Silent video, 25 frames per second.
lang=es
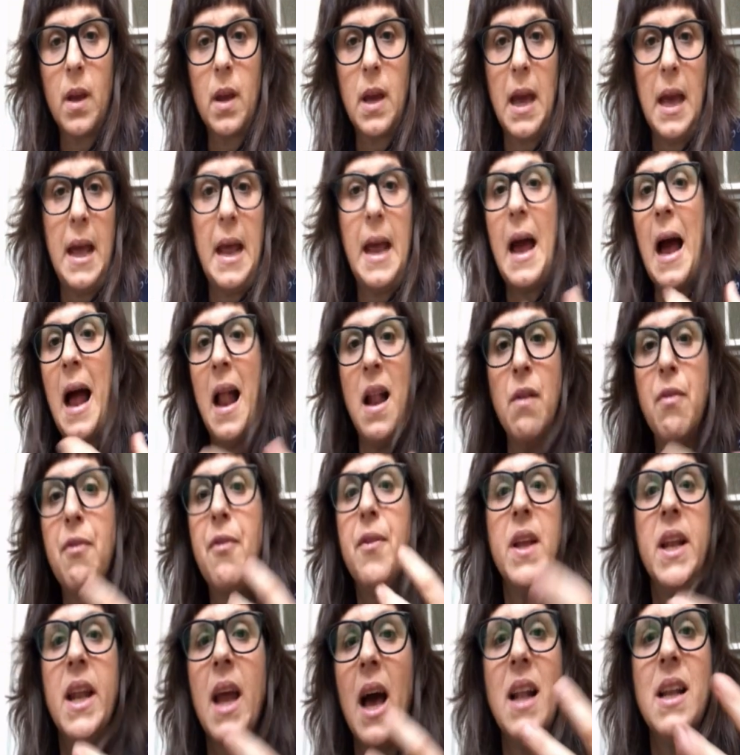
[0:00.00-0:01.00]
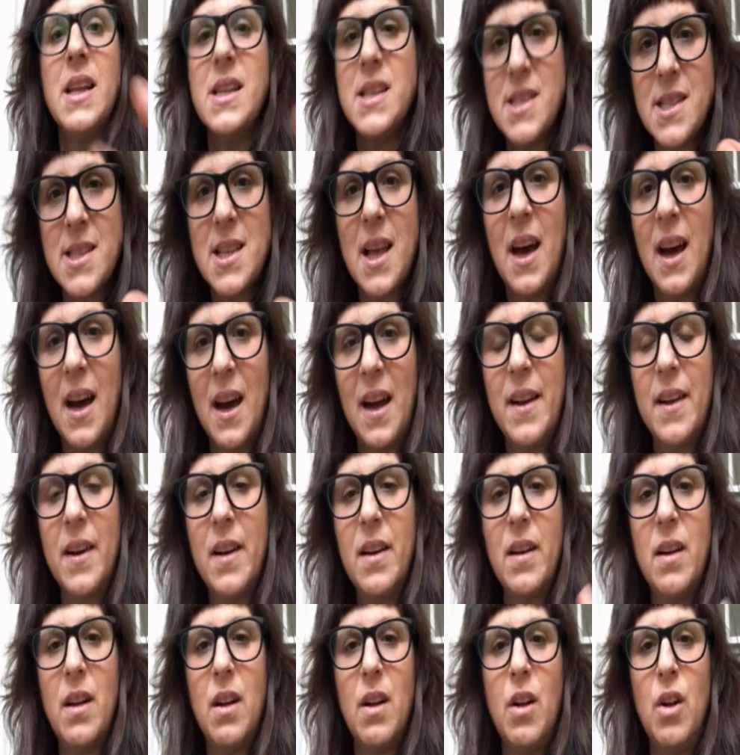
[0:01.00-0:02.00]
que al
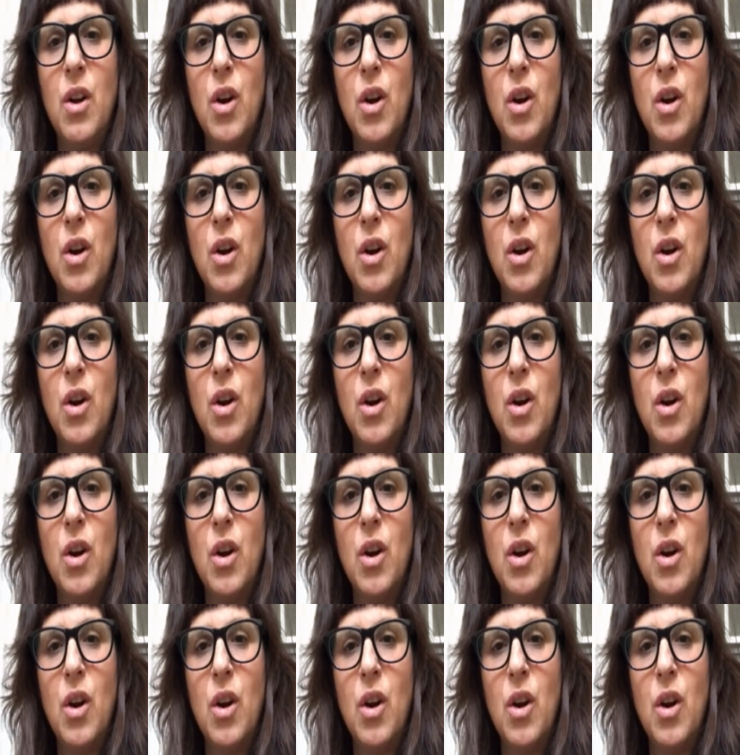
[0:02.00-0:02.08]
finalizar